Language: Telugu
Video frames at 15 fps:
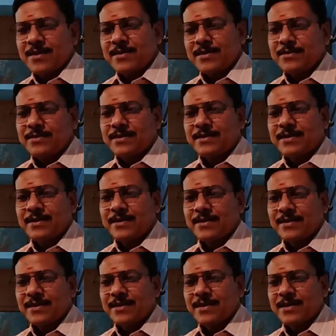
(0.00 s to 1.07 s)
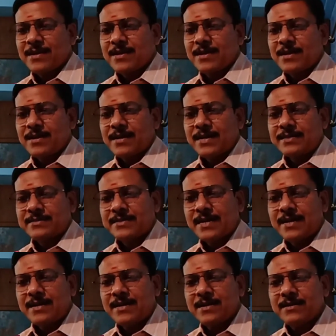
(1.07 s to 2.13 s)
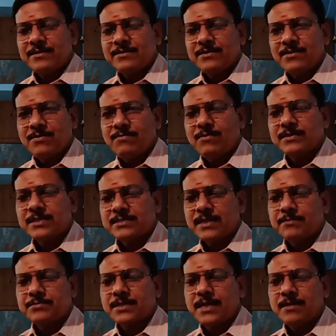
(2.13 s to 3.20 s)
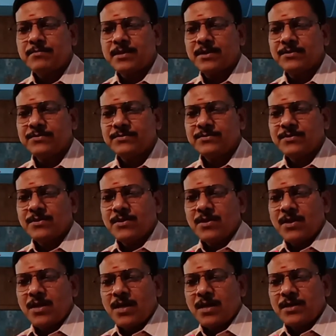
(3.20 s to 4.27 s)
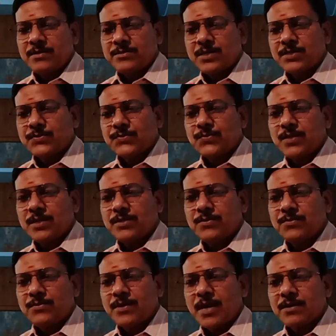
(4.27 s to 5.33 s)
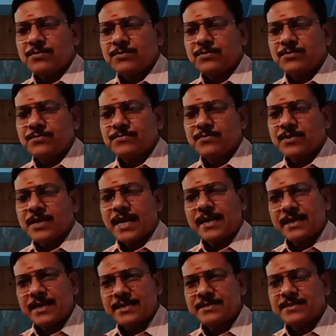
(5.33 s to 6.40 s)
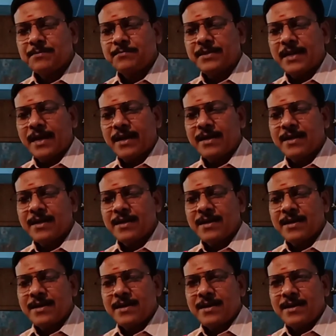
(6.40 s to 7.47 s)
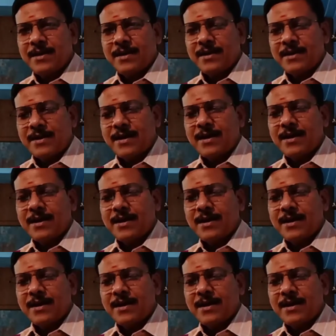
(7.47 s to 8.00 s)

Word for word: ఎందుకంటే నా ఛానల్ వంద సబ్స్క్రైబర్లు చేసుకున్నందుకు నాకు కంగ్రాట్స్ చెప్పిన నా